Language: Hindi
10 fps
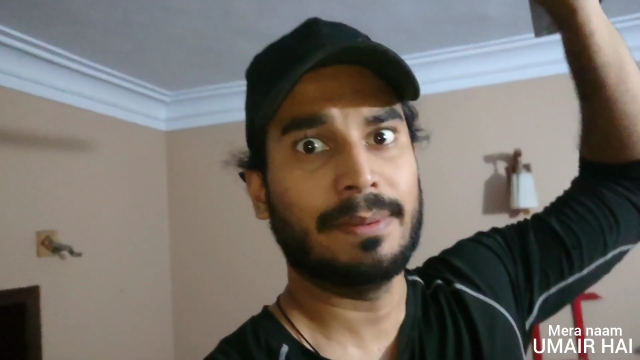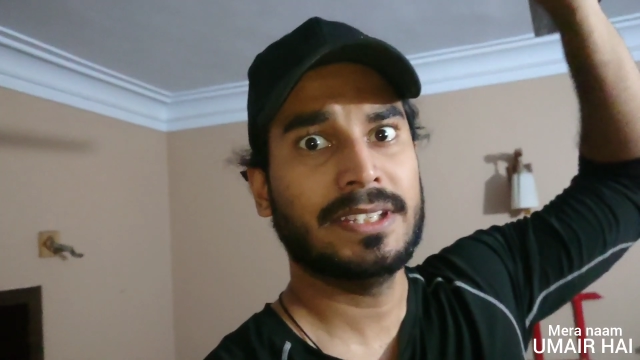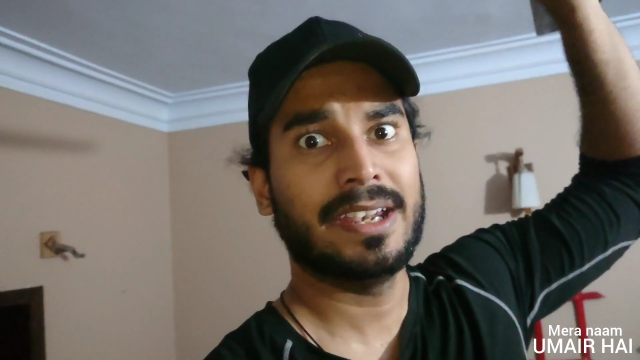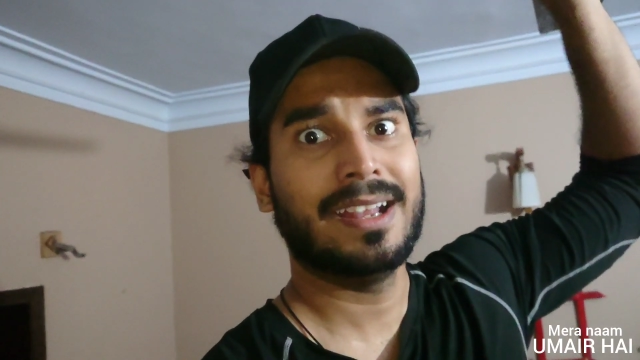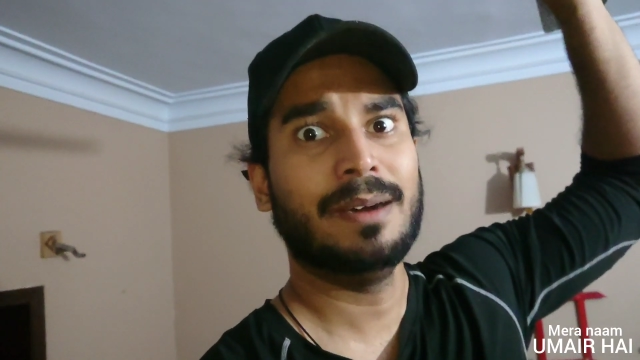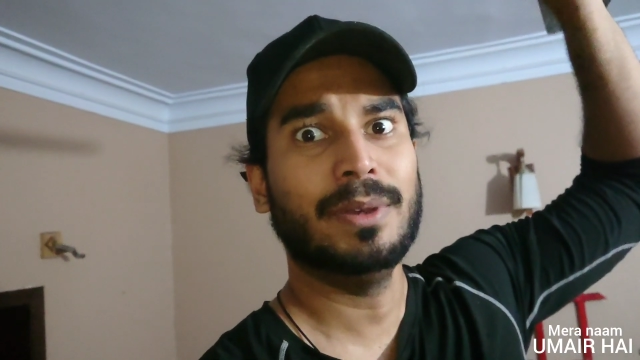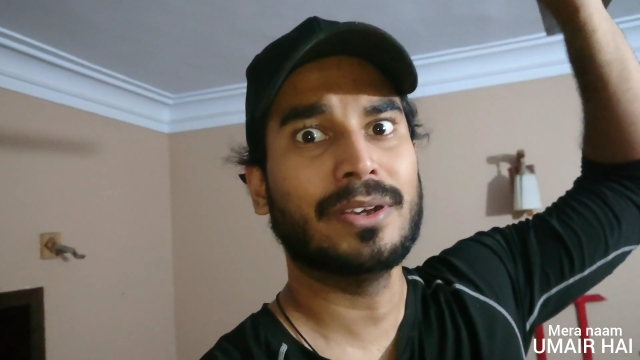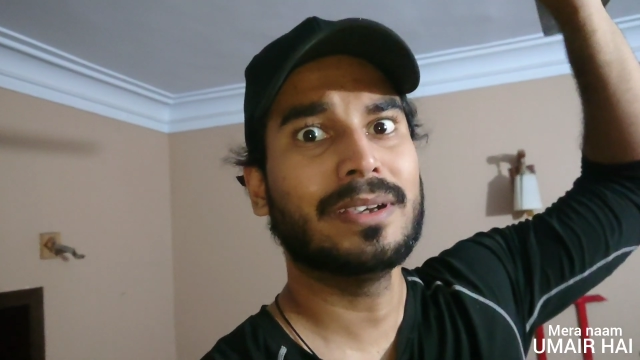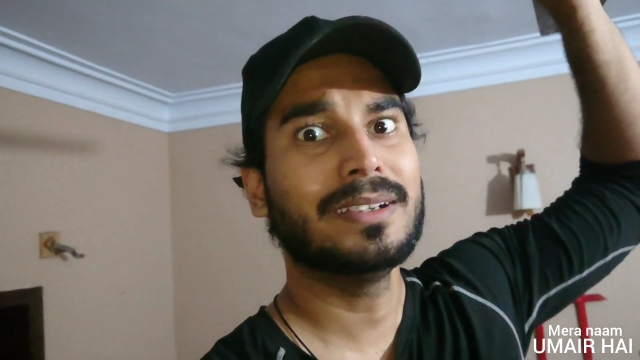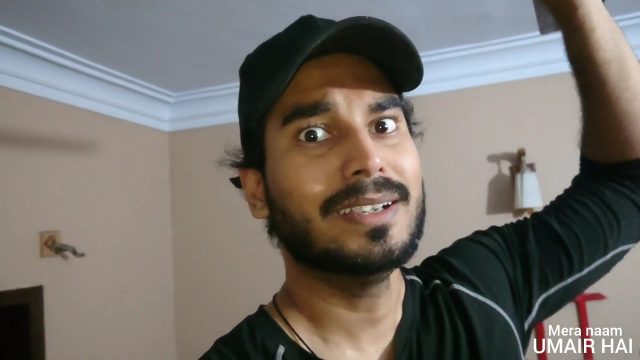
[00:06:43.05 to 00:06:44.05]
समझ रहे ना
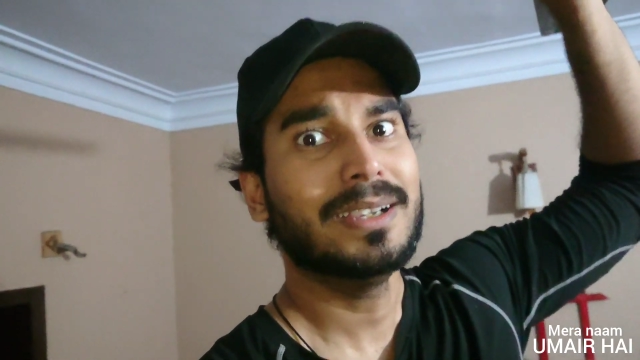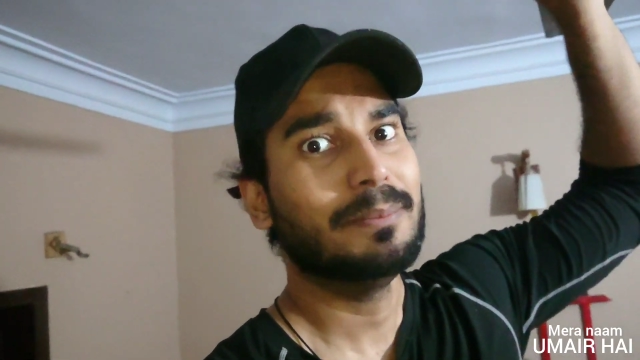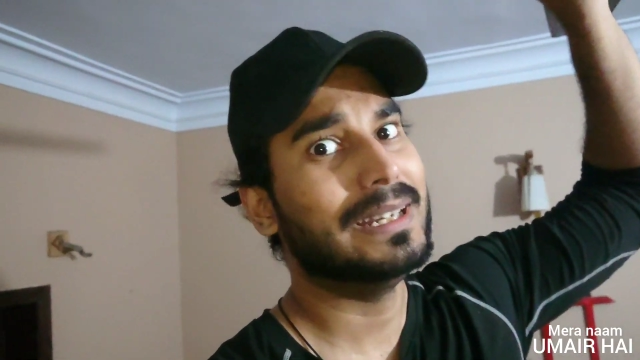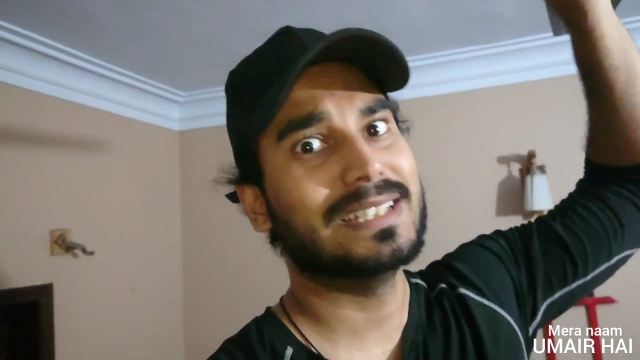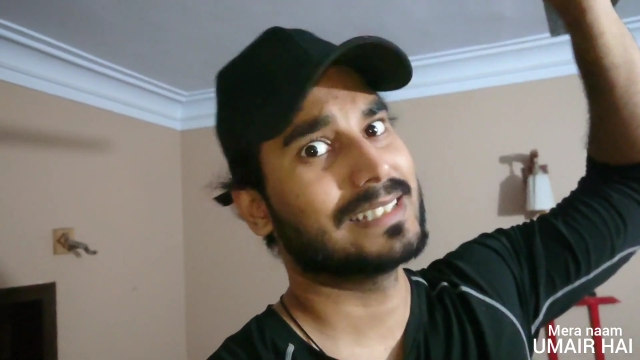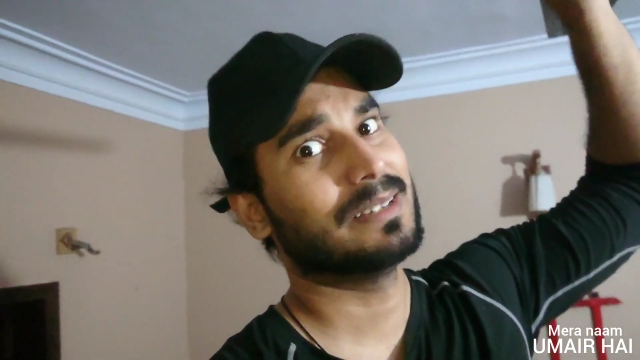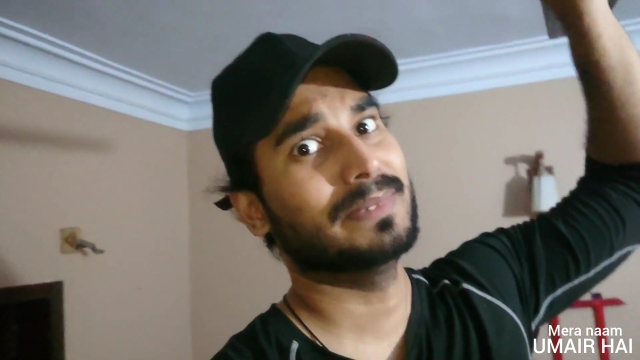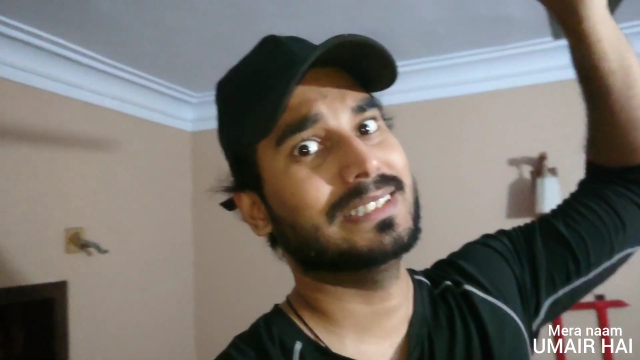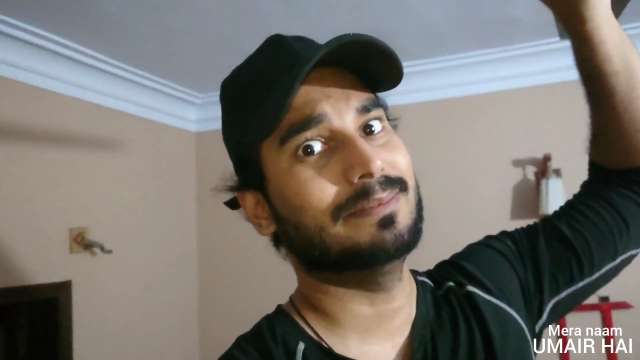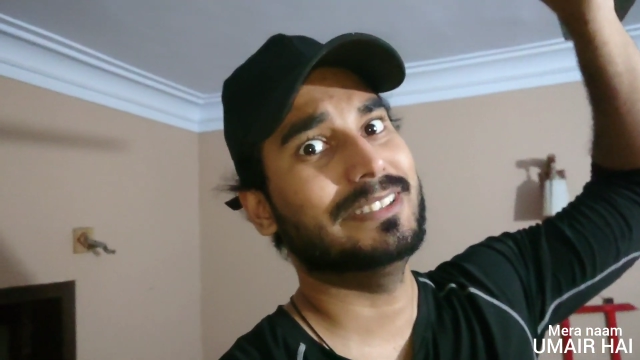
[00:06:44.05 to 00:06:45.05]
आप लोग प्लीज
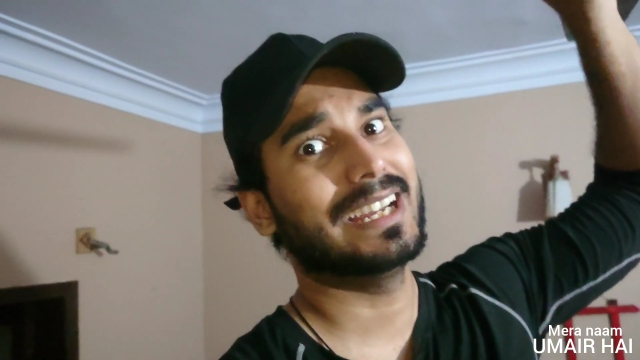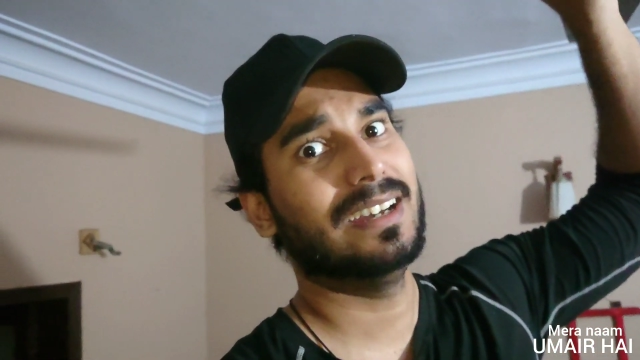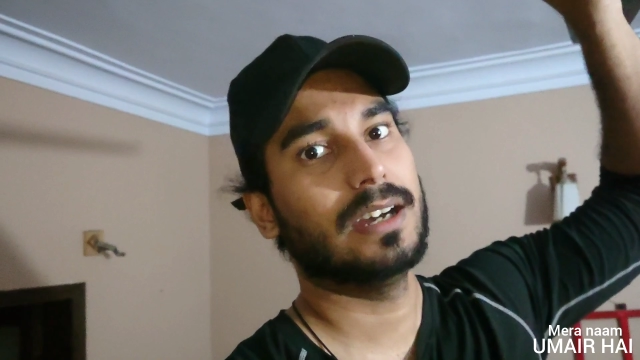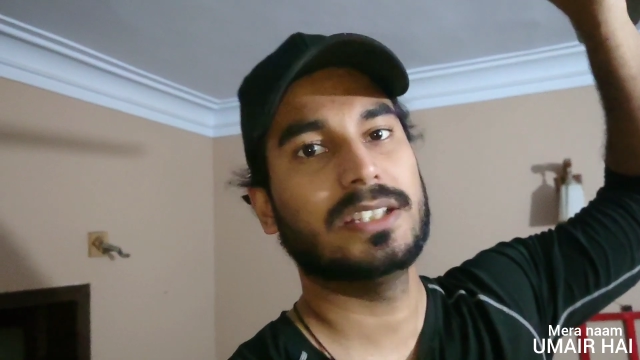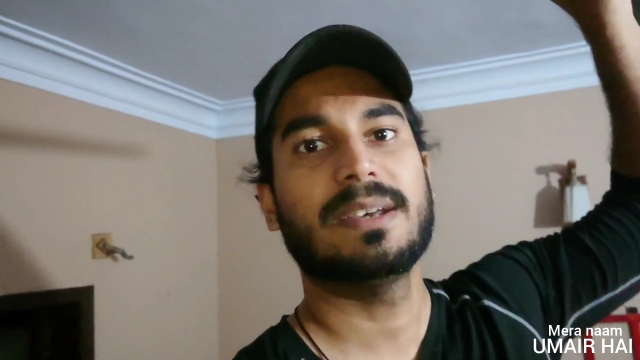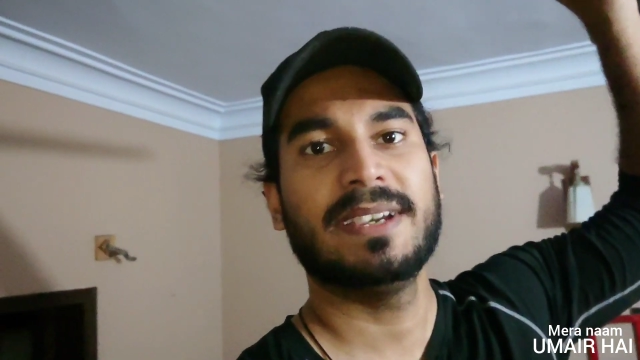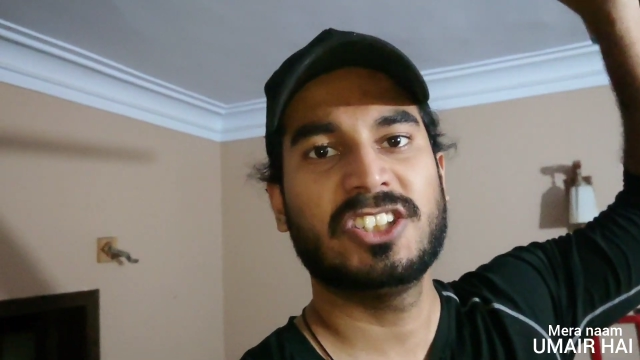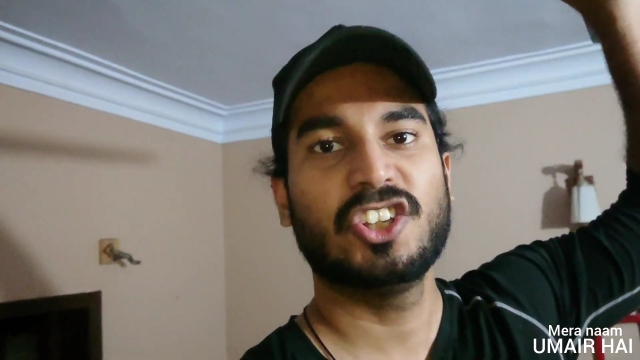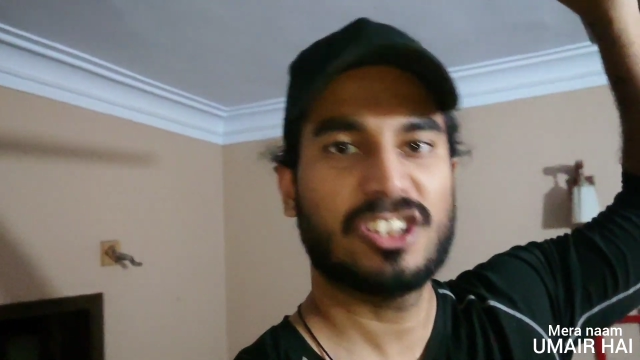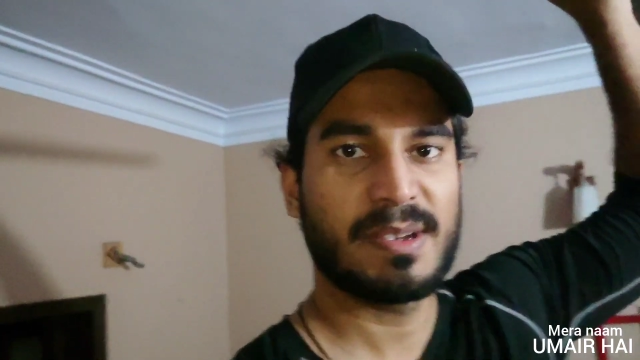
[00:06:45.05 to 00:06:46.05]
ऐसा मत समझिएगा और
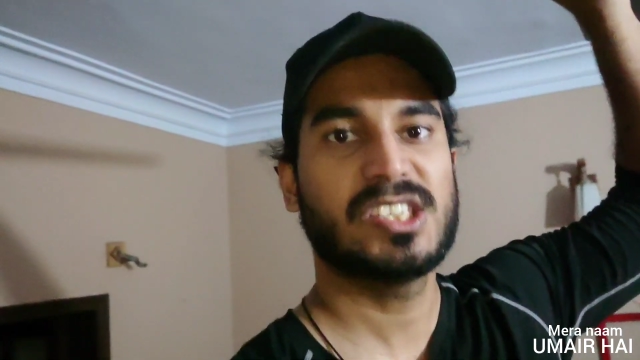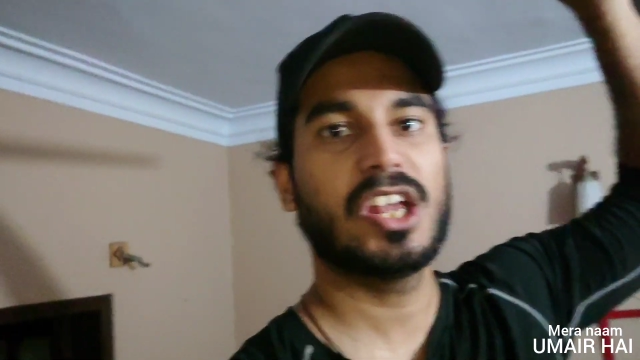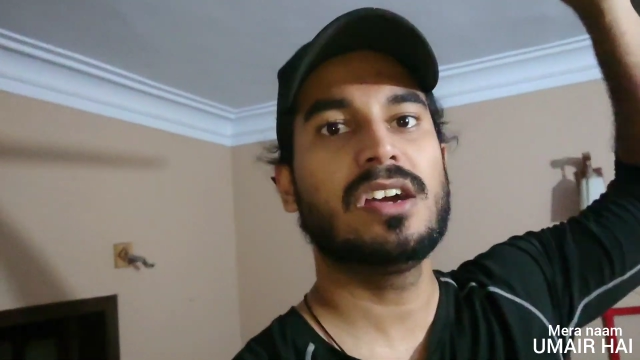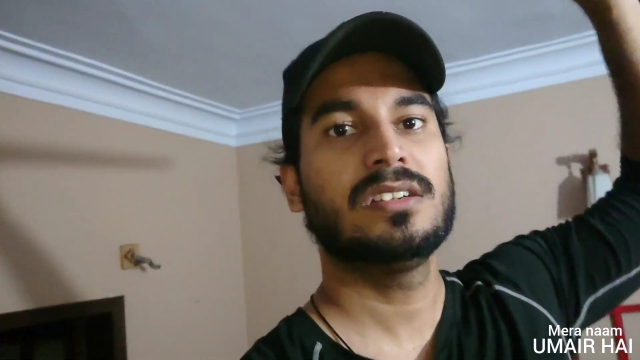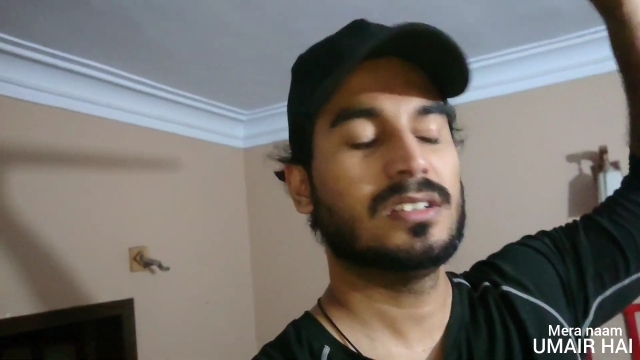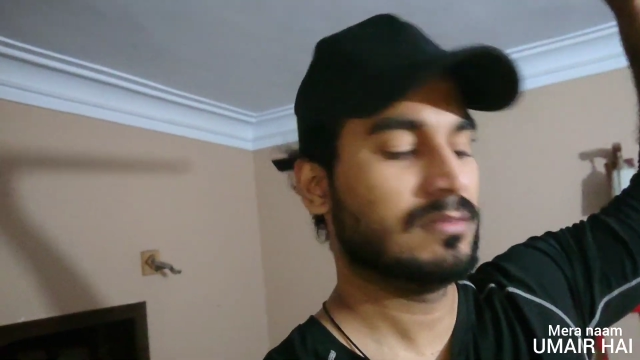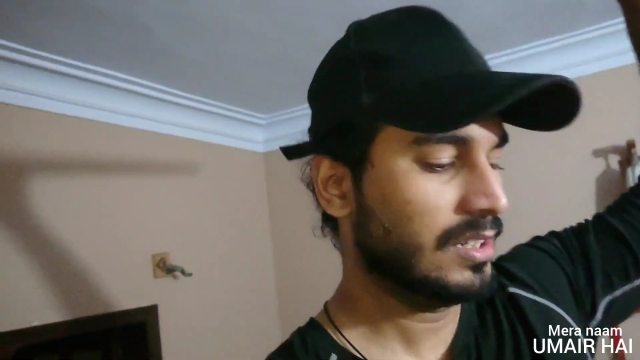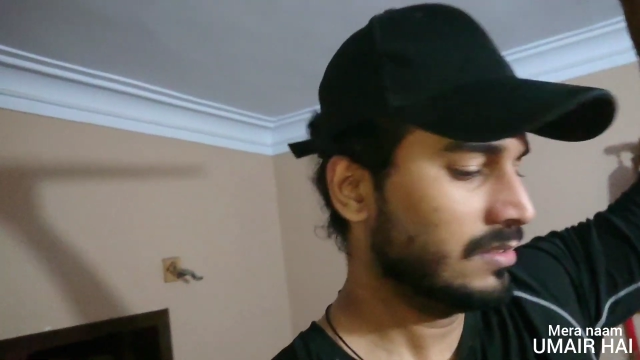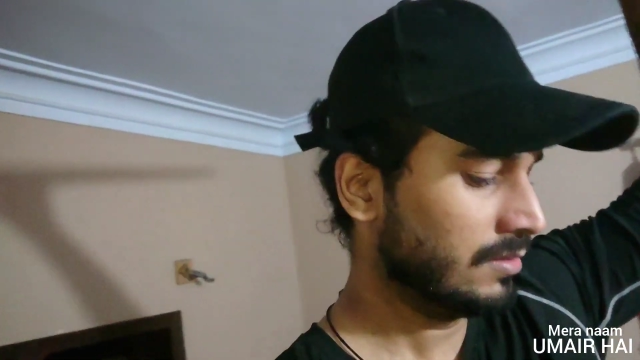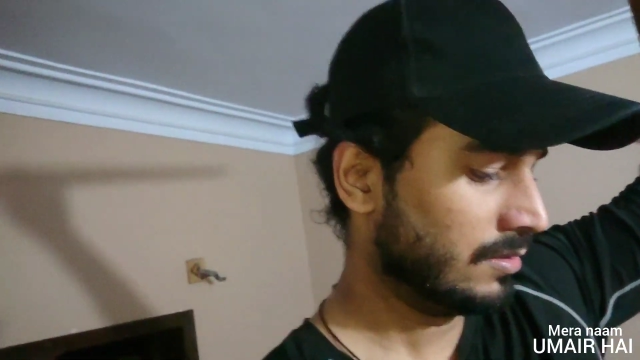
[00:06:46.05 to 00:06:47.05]
समझता तो समझता रहा हाँ?